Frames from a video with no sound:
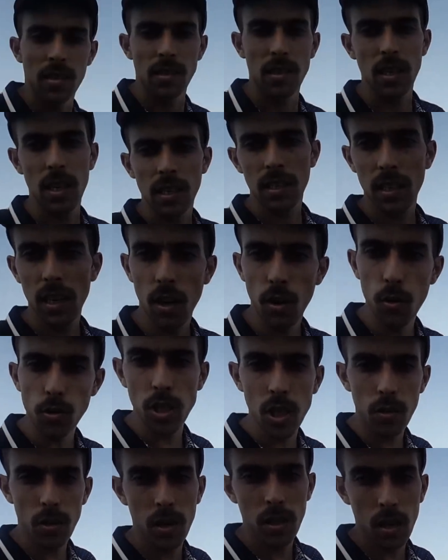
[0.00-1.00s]
صيدنا
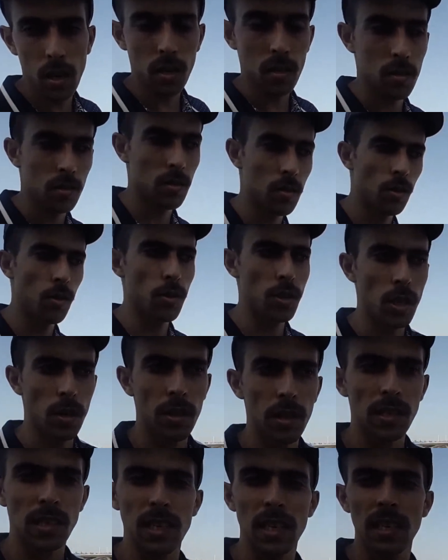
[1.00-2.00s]
حوته وحده حوته
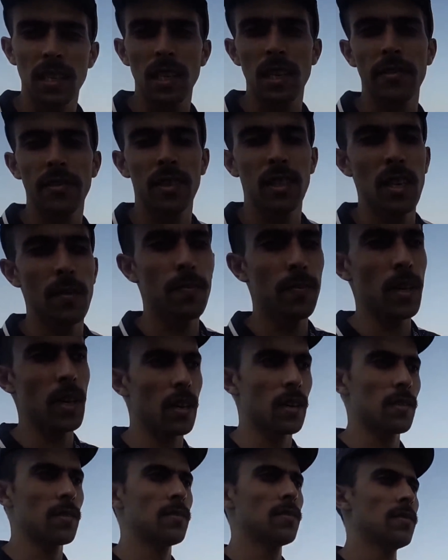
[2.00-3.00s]
وحده صيدنا في الديبار